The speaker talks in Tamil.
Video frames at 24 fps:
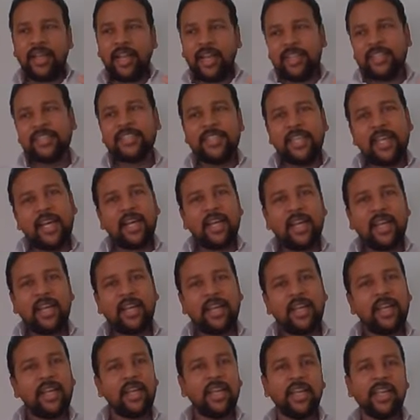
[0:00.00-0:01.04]
கடைசி ஆக
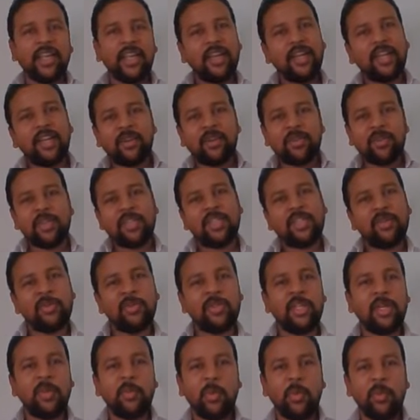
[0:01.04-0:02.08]
ஆக இருக்கிறவங்களுக்கு தான்
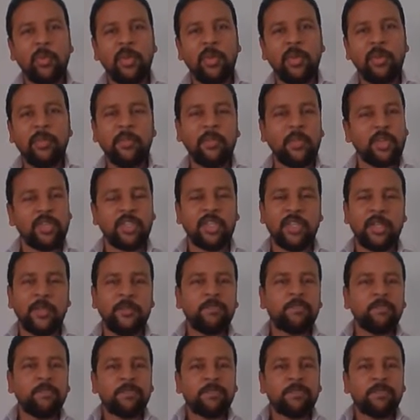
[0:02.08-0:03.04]
வந்து எப்பவுமே பிரச்சனை